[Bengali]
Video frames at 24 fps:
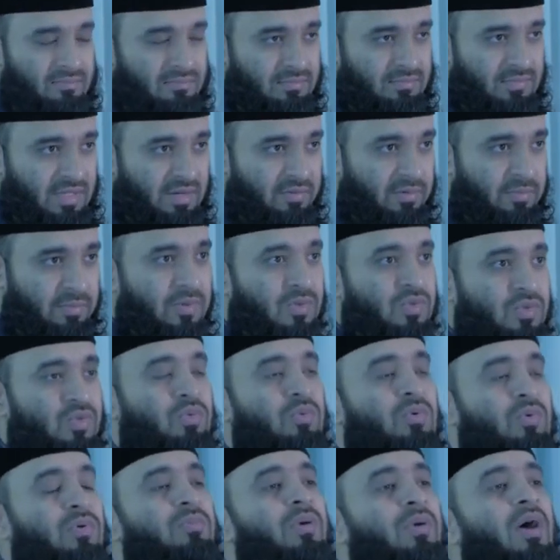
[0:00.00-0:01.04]
আমার প্রিয়
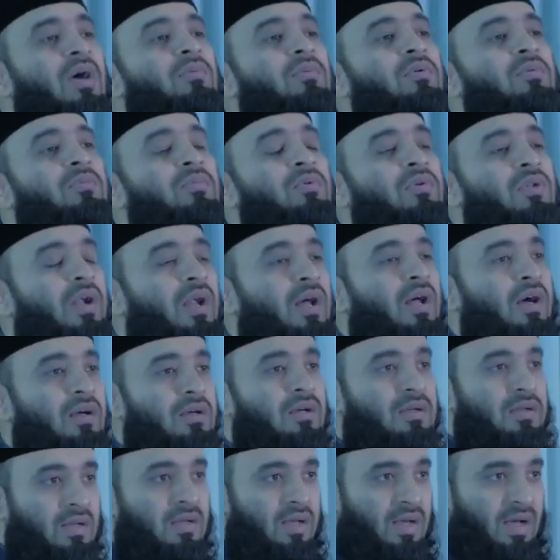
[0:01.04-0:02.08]
যুবক ভাই এবং বোনেরা
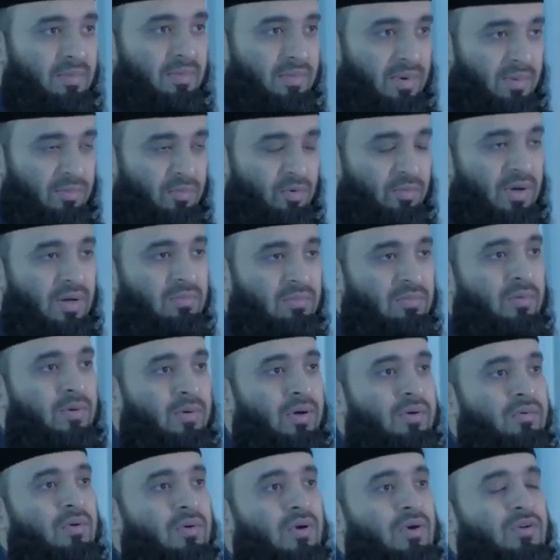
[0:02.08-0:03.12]
আমরা মোবাইল ব্যবহার
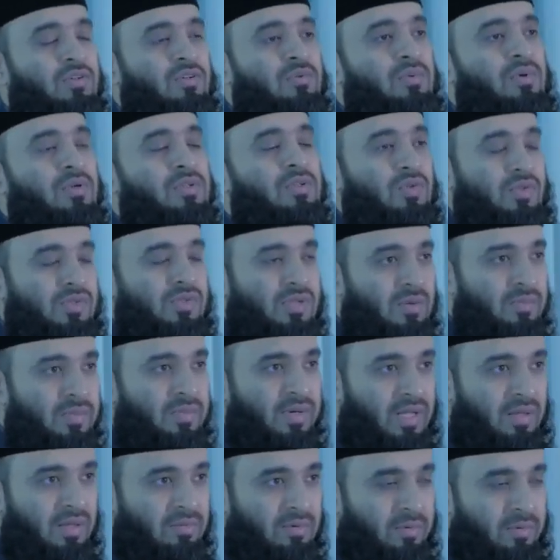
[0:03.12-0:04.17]
করার সময় সোশ্যাল
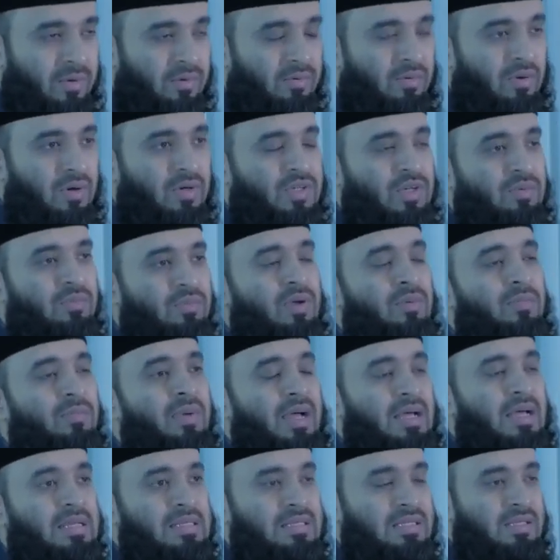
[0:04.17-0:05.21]
মিডিয়া ব্যবহার করার সময়
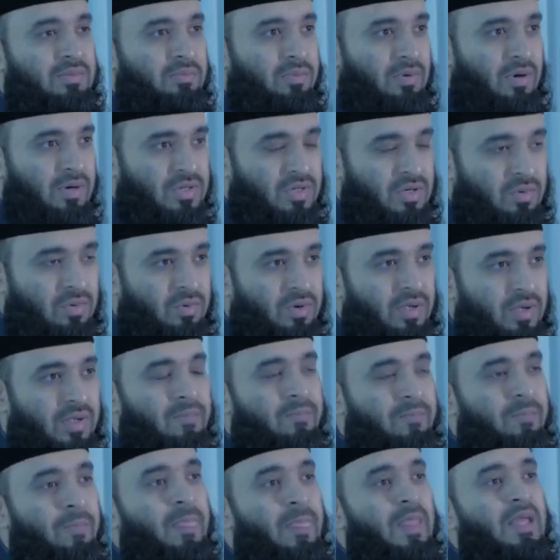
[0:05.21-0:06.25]
ম্যাগাজিন পড়ার সময়
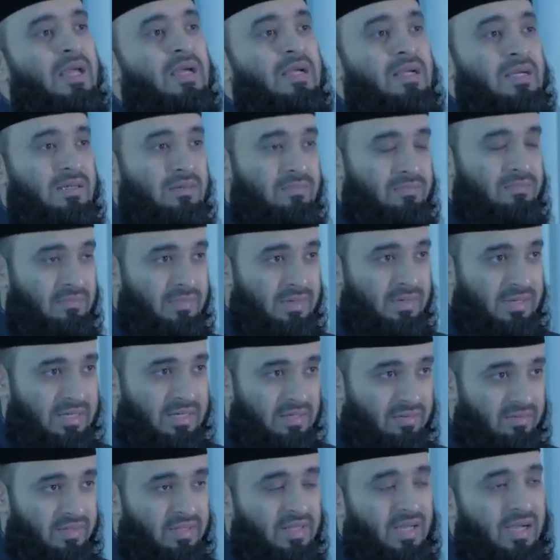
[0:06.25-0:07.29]

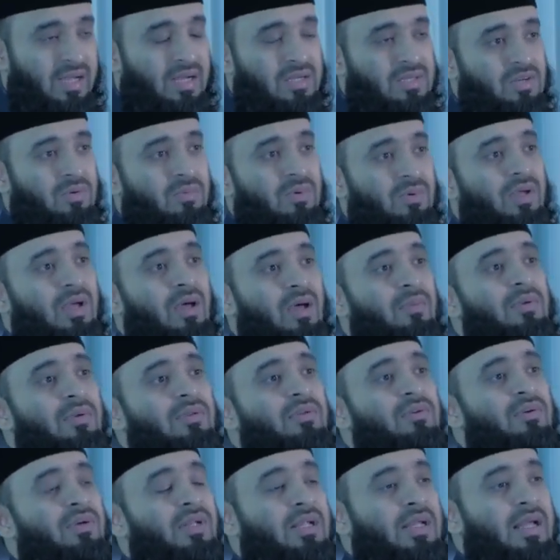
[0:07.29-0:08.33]
টিভি দেখার সময় আমরা যেন
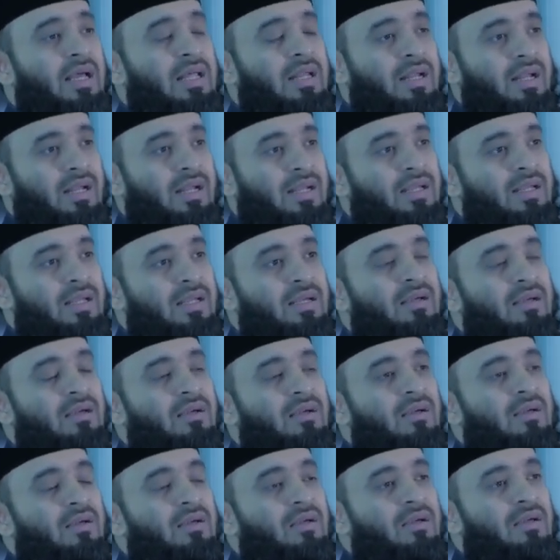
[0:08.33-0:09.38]
এটা খেয়াল রাখি
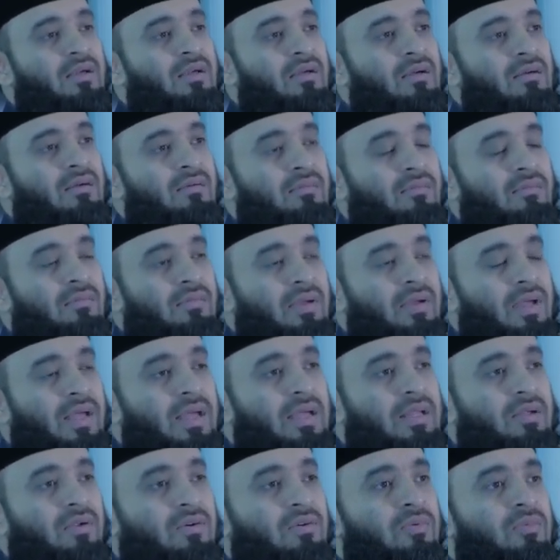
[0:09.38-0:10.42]

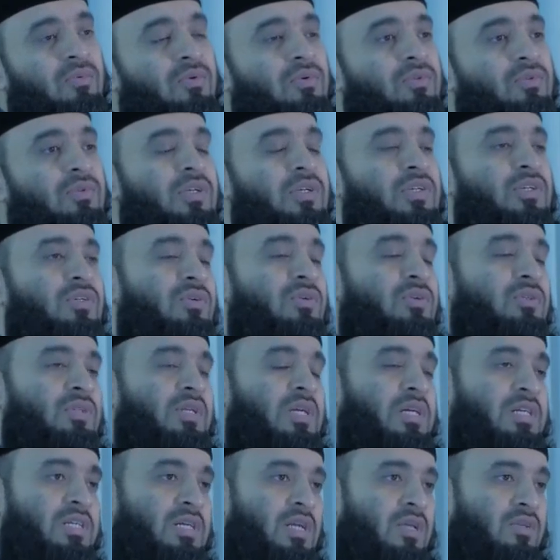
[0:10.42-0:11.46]
এইরকম কোনো দৃশ্য
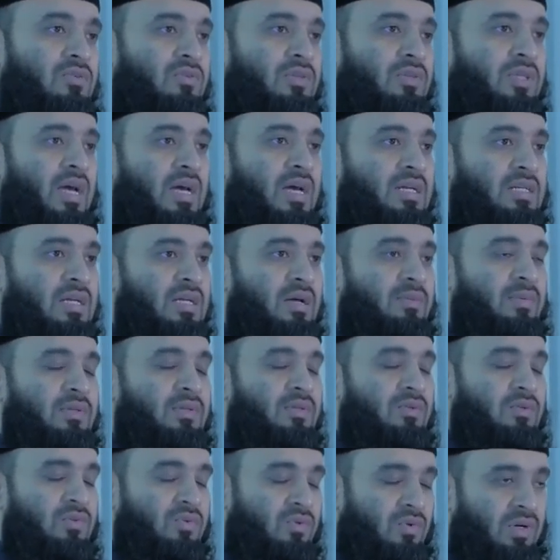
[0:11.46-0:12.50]
দৃশ্যায়ন যদি আসে আমরা যেন
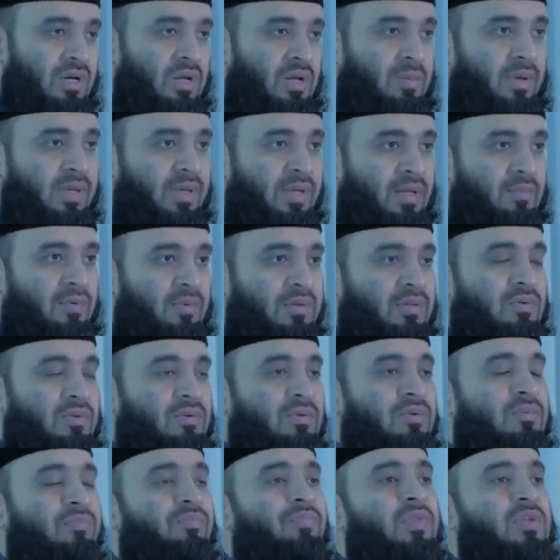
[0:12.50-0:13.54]
চোখ নামাই আমরা যেন
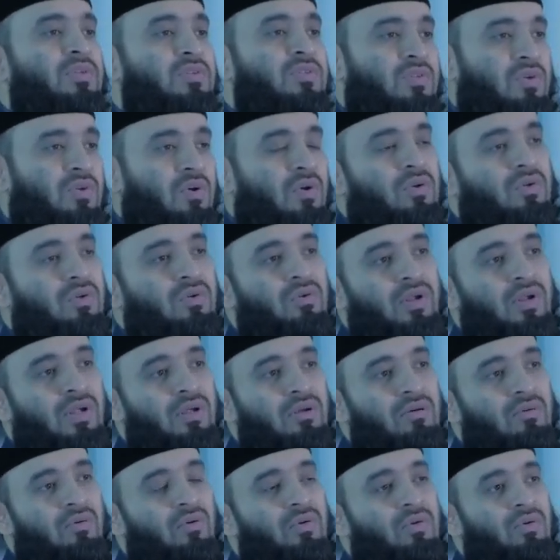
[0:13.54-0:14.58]
স্ক্রল করে
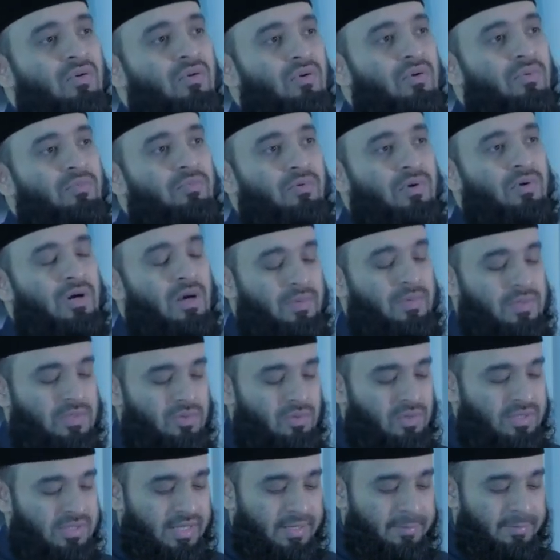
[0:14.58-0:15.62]
অন্য প্রোগ্রামে
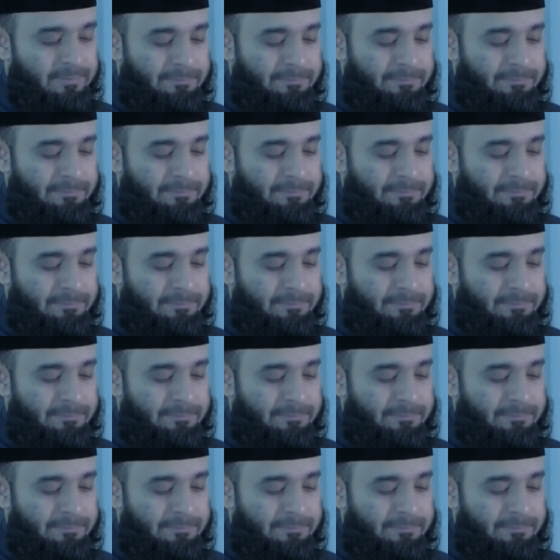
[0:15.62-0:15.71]
চলে যাই